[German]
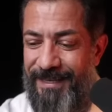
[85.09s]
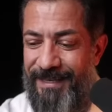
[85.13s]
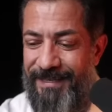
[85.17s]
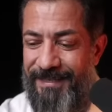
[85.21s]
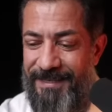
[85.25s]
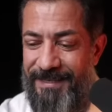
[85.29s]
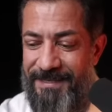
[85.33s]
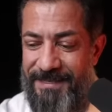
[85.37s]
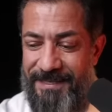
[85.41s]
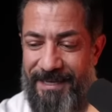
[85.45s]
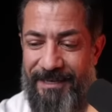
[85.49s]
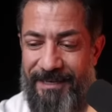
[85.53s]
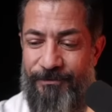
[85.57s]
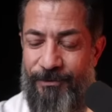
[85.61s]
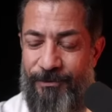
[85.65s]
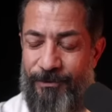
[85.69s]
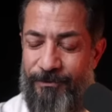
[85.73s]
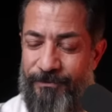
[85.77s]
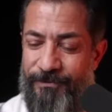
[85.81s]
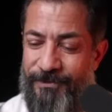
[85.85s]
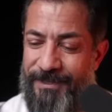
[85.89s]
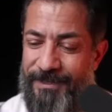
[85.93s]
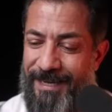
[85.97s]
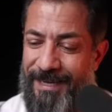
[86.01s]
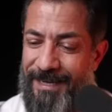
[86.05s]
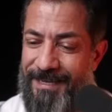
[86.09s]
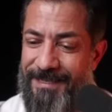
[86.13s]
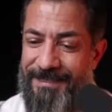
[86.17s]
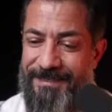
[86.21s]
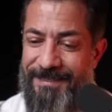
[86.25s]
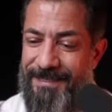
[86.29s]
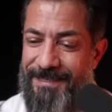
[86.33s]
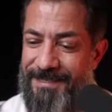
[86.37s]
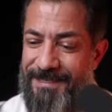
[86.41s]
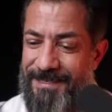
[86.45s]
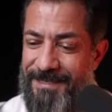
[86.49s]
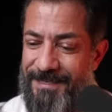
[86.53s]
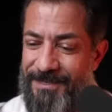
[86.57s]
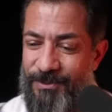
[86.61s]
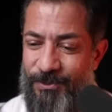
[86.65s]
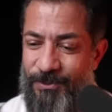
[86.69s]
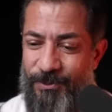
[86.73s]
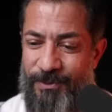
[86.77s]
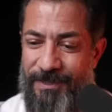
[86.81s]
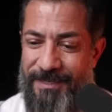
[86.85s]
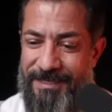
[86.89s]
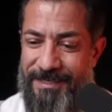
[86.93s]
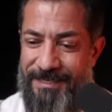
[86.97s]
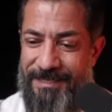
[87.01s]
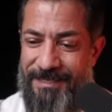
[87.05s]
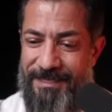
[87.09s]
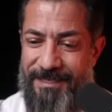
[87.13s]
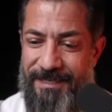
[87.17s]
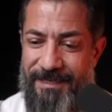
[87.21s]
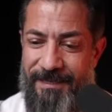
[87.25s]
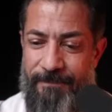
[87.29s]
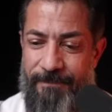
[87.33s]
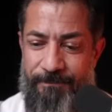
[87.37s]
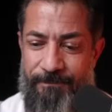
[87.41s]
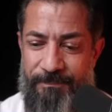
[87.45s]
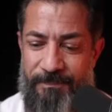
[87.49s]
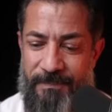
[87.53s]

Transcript: Denn seit fünf Tagen ist es so, dass ich äh,